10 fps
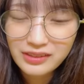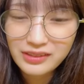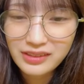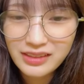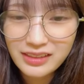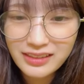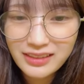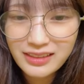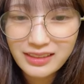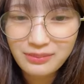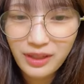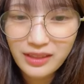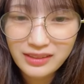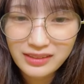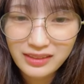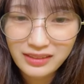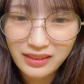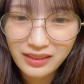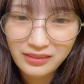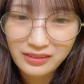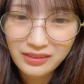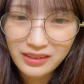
そして7時にパン屋さんに行く